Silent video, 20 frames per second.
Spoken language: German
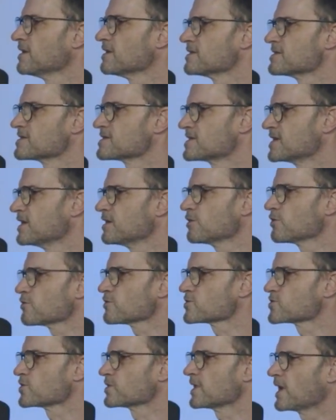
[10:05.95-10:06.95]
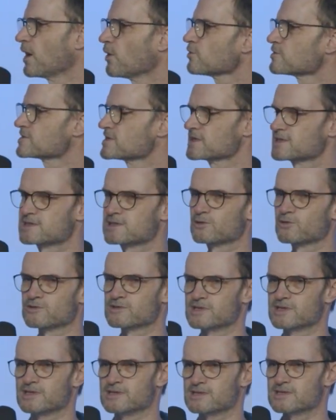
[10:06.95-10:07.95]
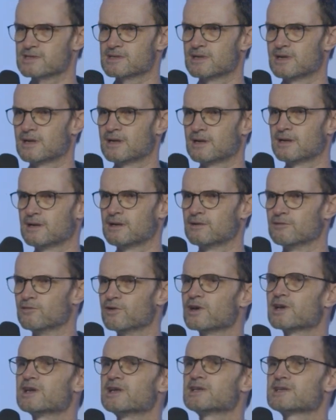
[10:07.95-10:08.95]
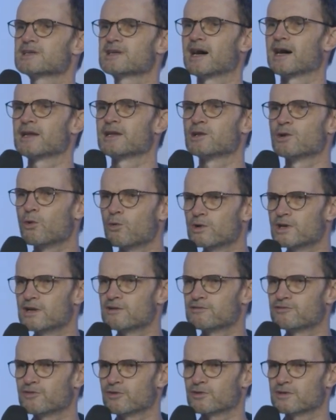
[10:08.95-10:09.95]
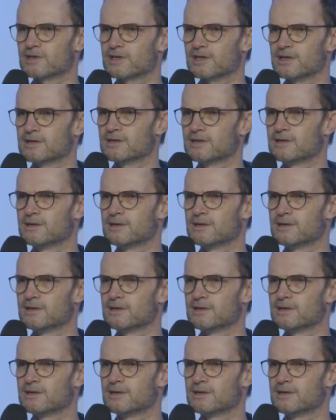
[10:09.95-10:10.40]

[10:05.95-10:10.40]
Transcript: sinnlos und aussichtslos ist. Wirklich Kanonenfutter.